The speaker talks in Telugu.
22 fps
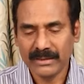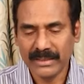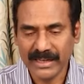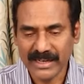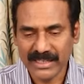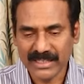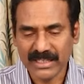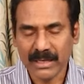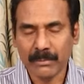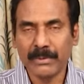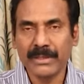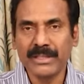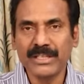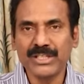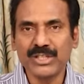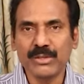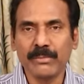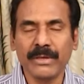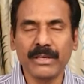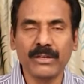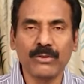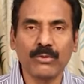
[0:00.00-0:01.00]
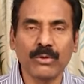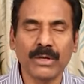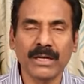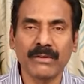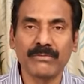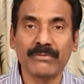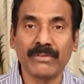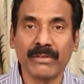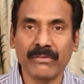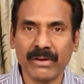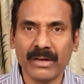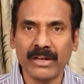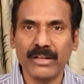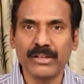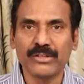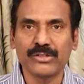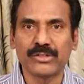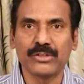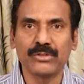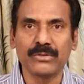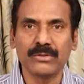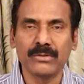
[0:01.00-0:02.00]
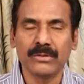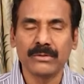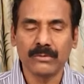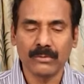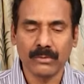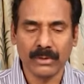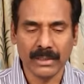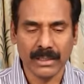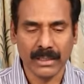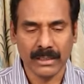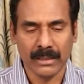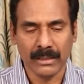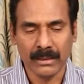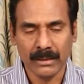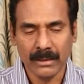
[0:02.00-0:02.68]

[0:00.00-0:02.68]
దీనికి సంబంధించి మీరు ఒక వివరణ ఇస్తూ ఒక